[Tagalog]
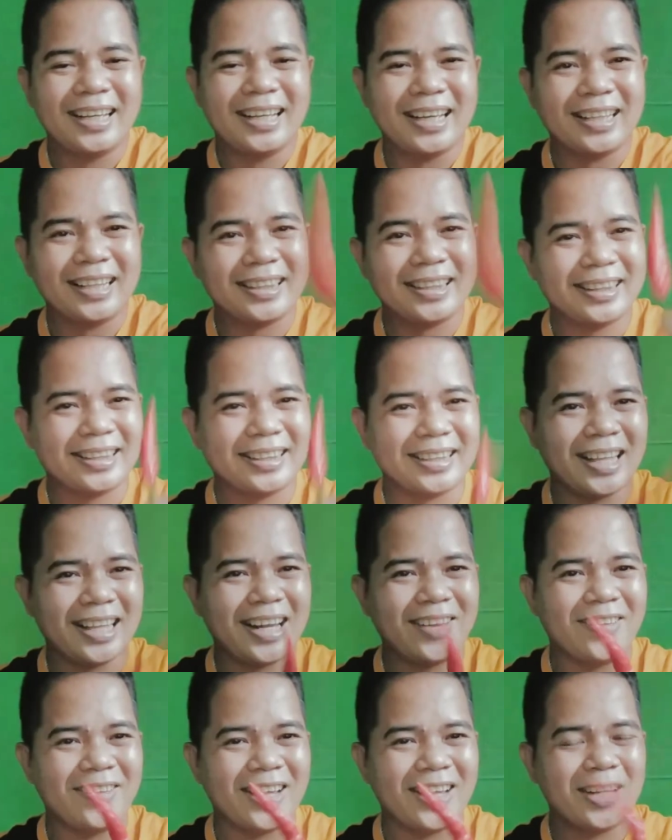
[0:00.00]
at,
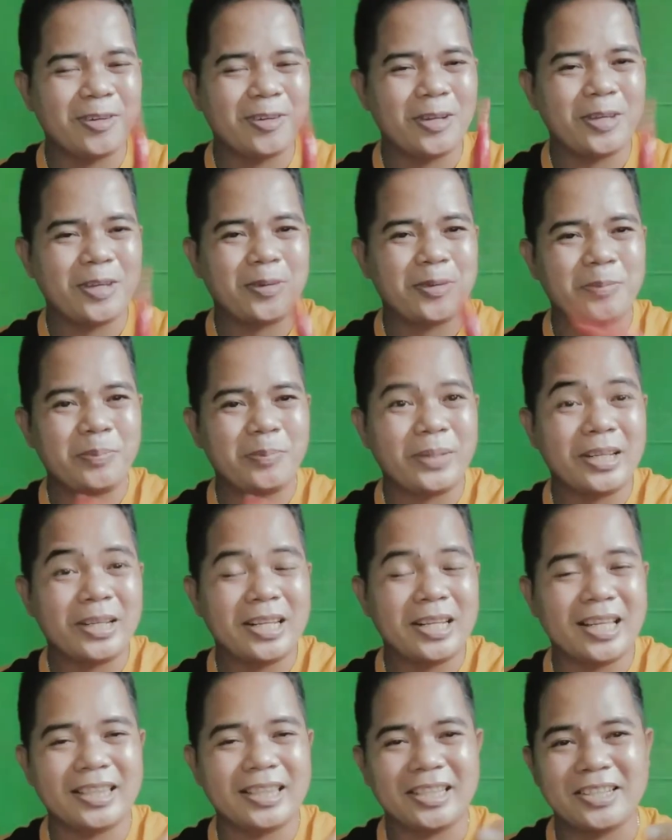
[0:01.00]
ah, ano na yon,
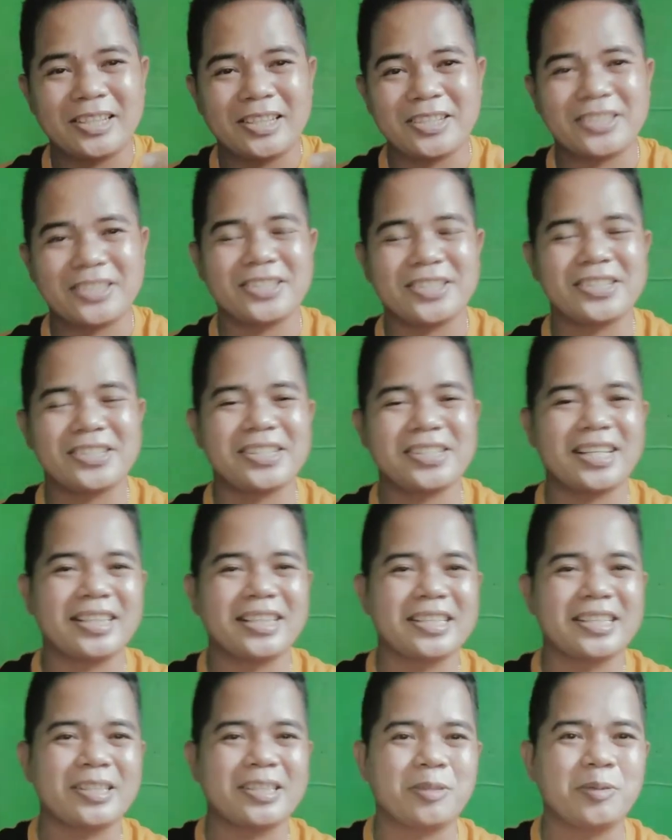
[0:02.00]
pwede nating i-research
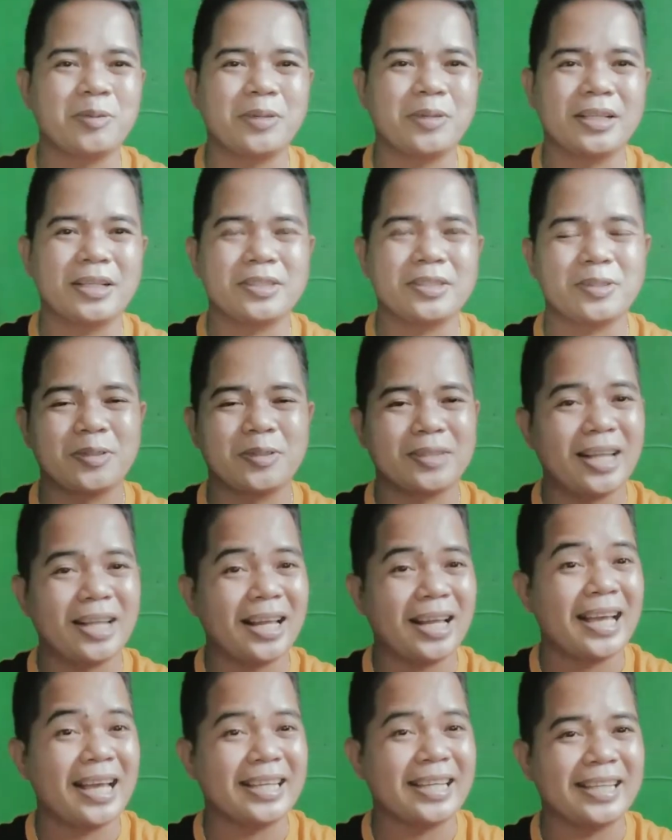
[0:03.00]
natin sa Google. So
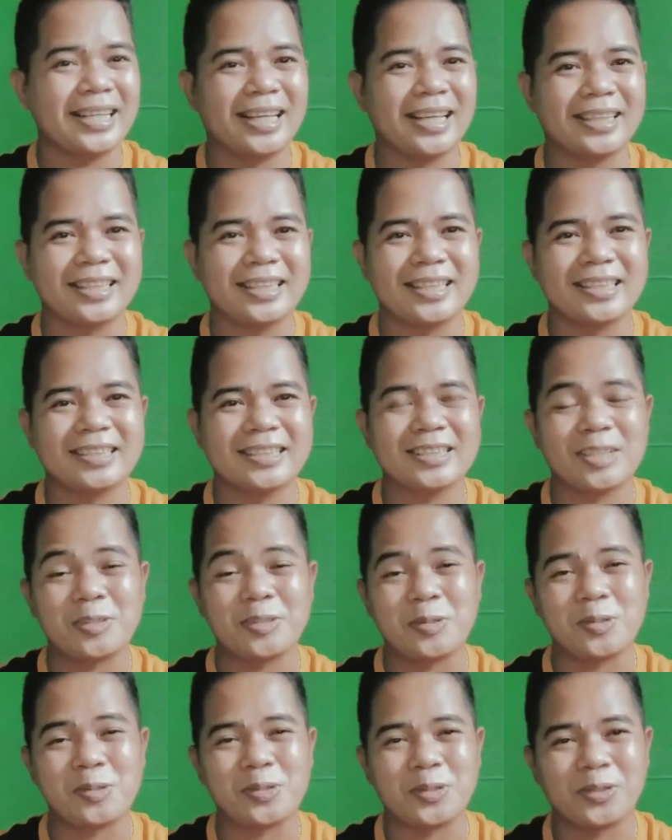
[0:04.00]
talakayin natin sa
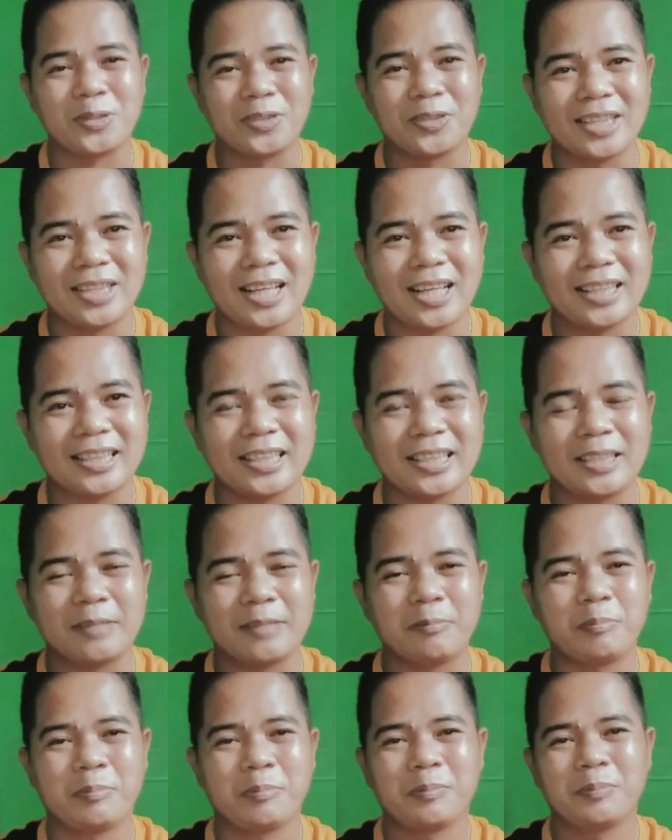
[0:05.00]
susunod
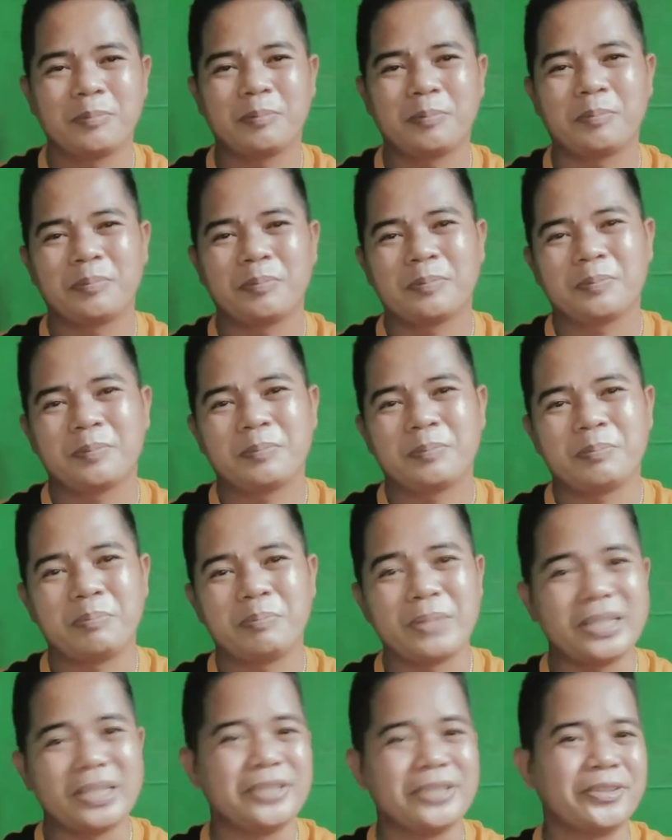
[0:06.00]
nating
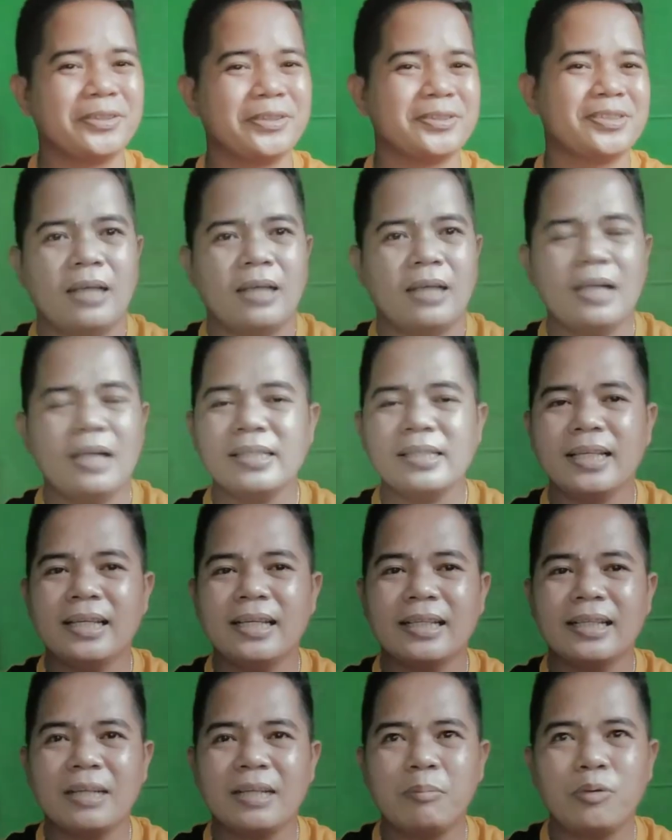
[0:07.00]
video. Ang
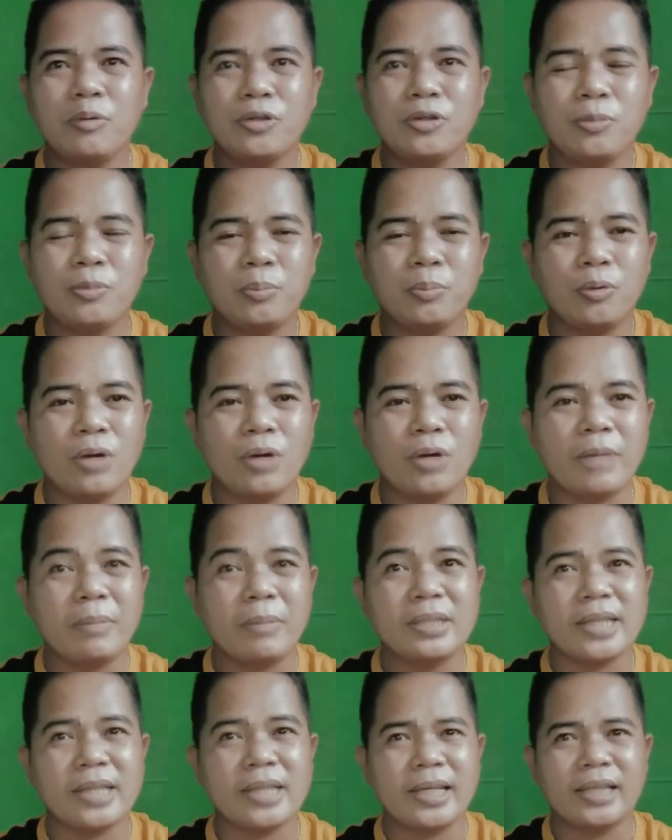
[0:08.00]
siling labuyo po ay
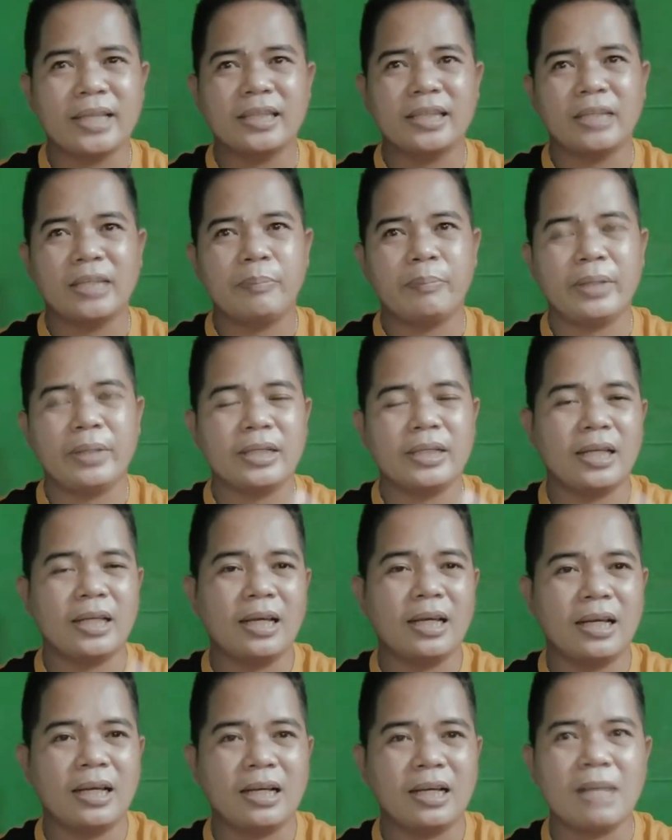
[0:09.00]
may scientific
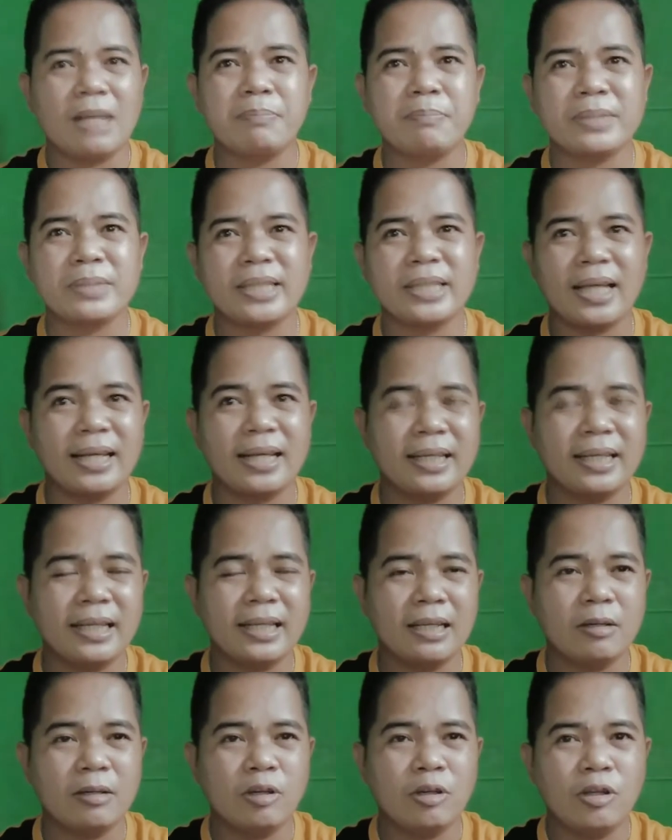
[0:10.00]
na
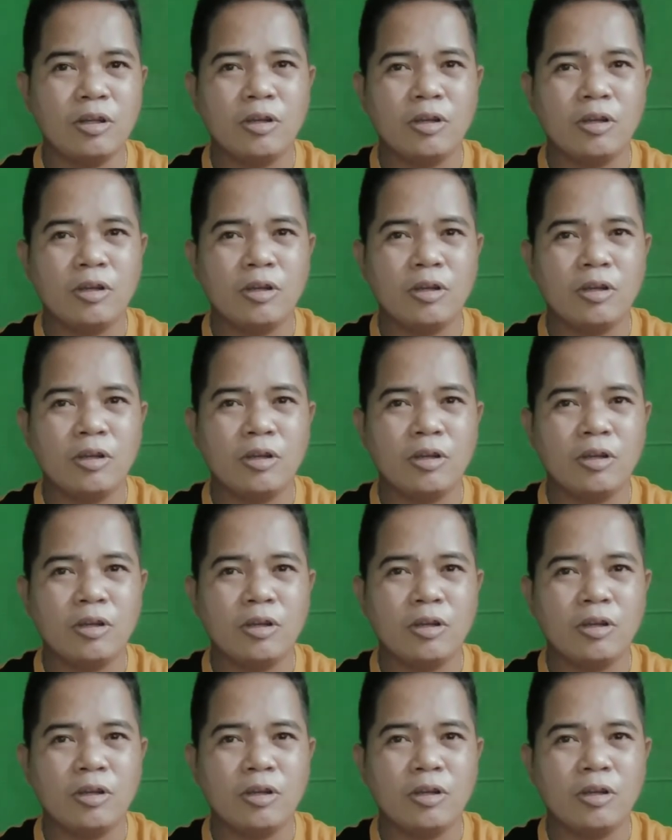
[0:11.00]
capsianin